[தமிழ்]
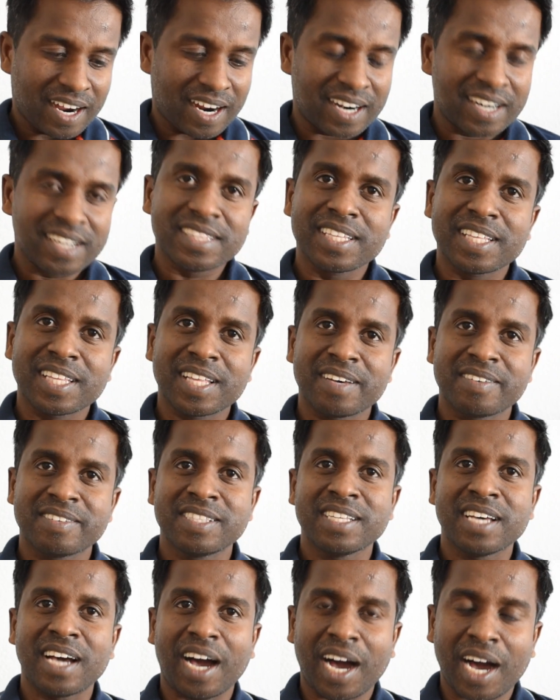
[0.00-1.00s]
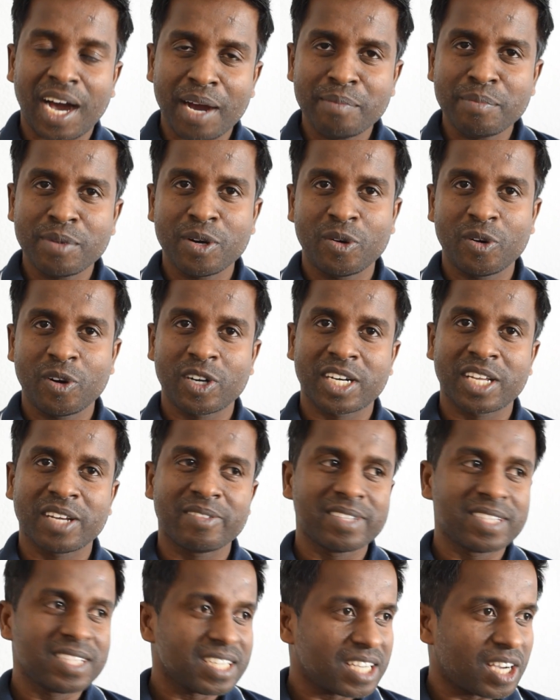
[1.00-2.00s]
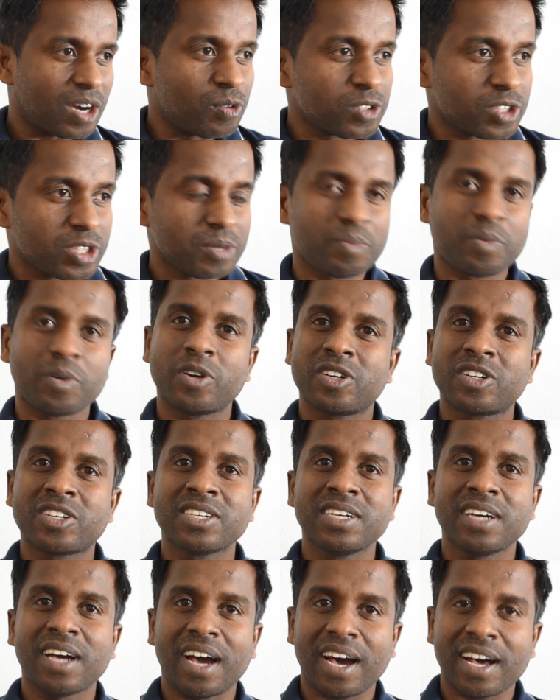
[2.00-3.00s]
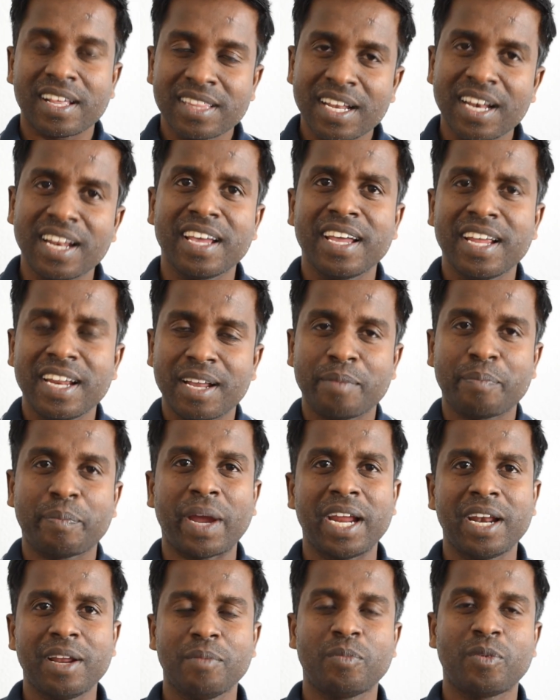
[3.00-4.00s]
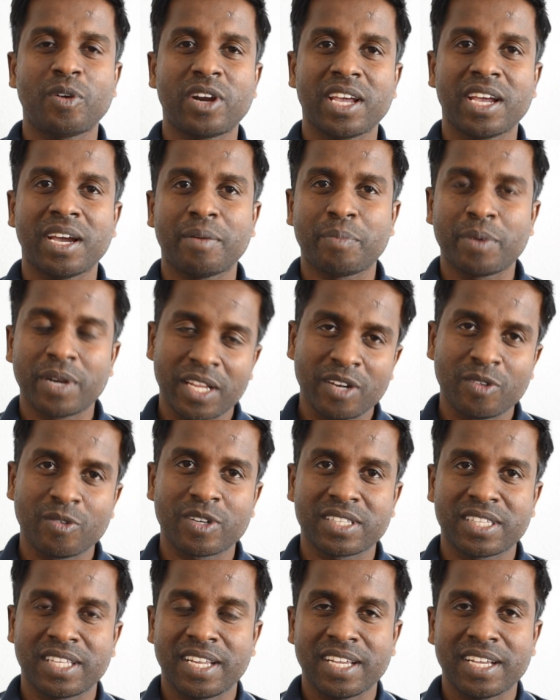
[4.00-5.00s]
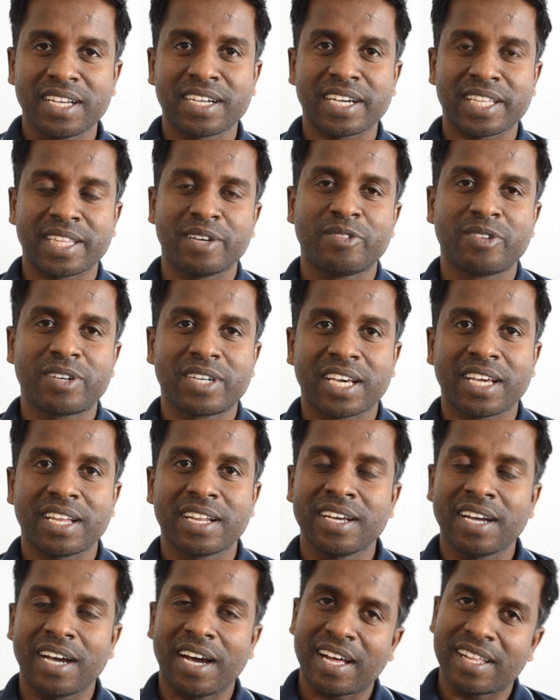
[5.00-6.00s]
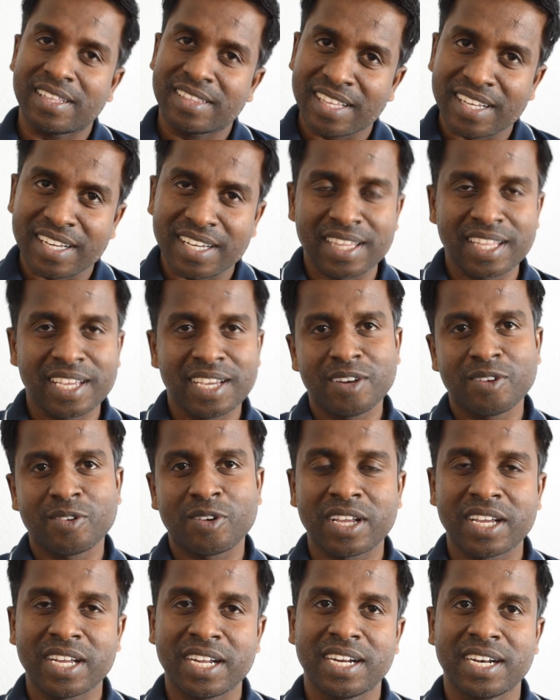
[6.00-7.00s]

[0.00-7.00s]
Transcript: அடுத்ததாக வந்து ஆம ஓட்டை வந்து கவுத்து போட்டு அதுலேயே நான் பயணம் போனேன் அப்படின்னு ஒருத்தர் கதை விட்டார் அந்த கதையை கூட